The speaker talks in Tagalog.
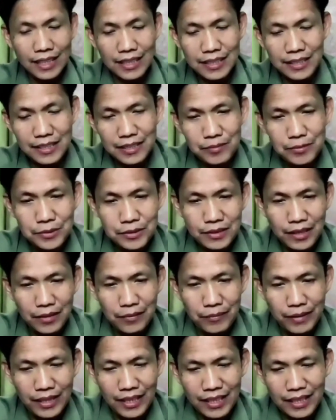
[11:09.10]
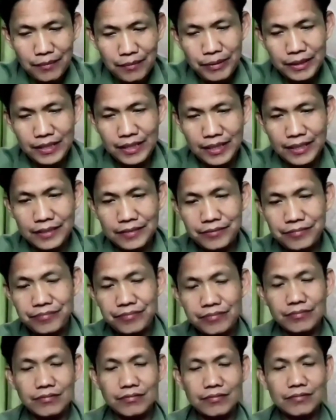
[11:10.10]
kalilimutan mga kapatid
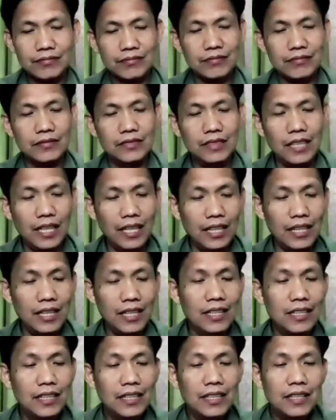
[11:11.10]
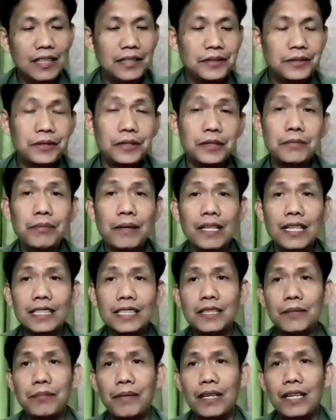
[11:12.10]
na doon pa lang
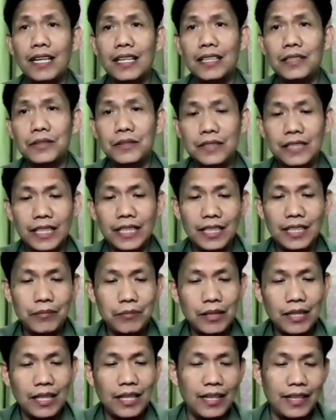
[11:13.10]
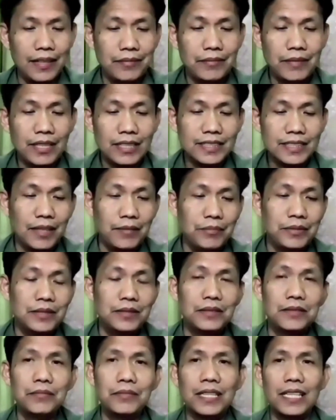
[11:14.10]
sa pangako kay Abraham, ang sabi
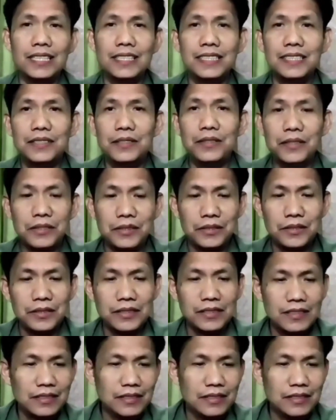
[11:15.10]
doon Brother Johnson,